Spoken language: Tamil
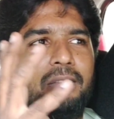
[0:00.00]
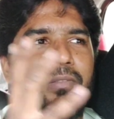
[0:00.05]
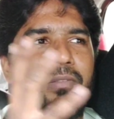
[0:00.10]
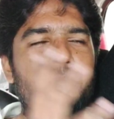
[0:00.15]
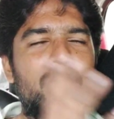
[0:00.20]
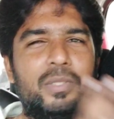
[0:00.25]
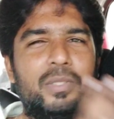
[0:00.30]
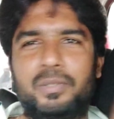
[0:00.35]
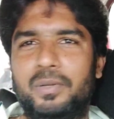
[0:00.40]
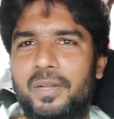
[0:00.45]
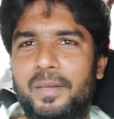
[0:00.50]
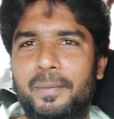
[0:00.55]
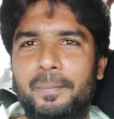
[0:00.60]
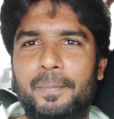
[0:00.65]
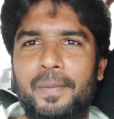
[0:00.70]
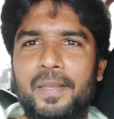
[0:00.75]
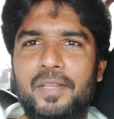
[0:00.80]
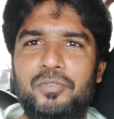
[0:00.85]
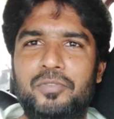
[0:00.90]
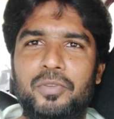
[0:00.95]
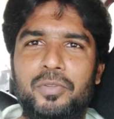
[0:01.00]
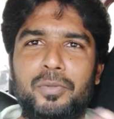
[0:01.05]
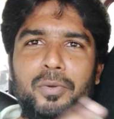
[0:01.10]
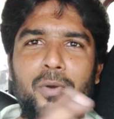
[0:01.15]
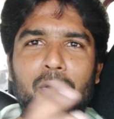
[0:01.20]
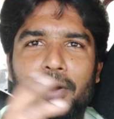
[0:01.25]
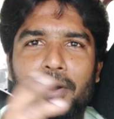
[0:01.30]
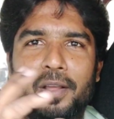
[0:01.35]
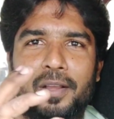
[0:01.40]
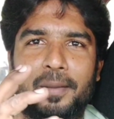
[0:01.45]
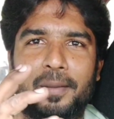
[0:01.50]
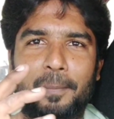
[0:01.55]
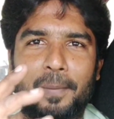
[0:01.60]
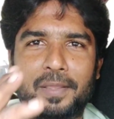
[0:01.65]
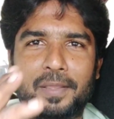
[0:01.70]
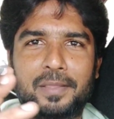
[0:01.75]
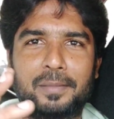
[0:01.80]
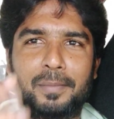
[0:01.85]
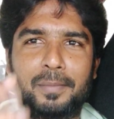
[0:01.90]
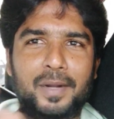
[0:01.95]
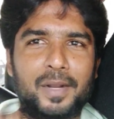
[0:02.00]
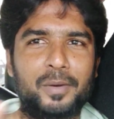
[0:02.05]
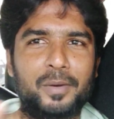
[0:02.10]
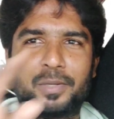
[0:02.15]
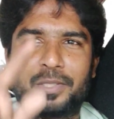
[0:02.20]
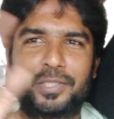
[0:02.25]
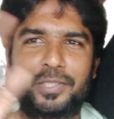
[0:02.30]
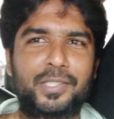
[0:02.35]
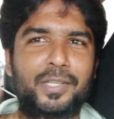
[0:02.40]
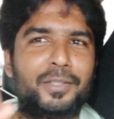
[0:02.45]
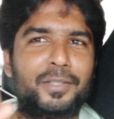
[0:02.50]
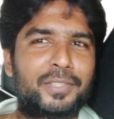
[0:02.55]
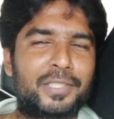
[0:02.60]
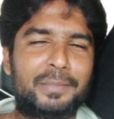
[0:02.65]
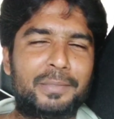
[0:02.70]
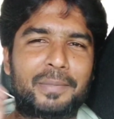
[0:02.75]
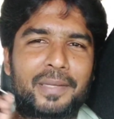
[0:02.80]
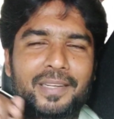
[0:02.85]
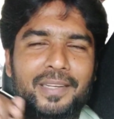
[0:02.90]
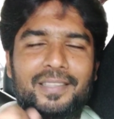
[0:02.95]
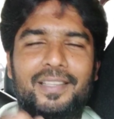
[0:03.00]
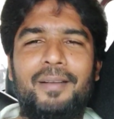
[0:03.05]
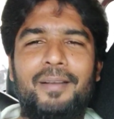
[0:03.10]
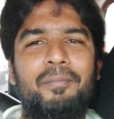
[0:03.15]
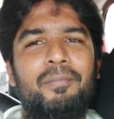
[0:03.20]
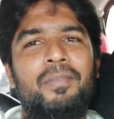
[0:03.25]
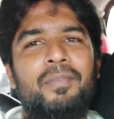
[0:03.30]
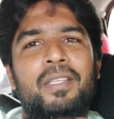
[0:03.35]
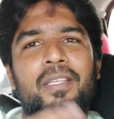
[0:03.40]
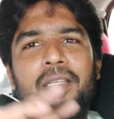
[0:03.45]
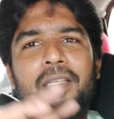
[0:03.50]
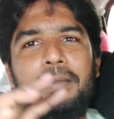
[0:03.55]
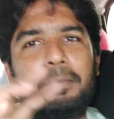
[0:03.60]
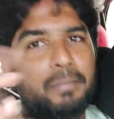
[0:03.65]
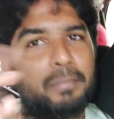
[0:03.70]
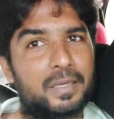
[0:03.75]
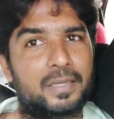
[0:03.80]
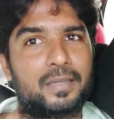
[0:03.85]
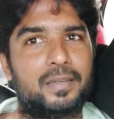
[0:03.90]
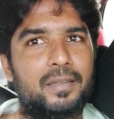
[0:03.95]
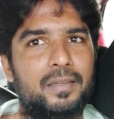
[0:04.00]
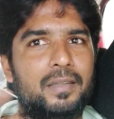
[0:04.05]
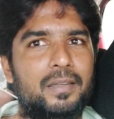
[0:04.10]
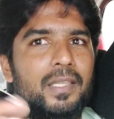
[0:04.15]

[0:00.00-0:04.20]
ஸோ இதோட பேஸ் வந்து உங்களுக்கு பத்து மணி ஒரு சின்ன கொஸ்டின் மார்க் தான் பட்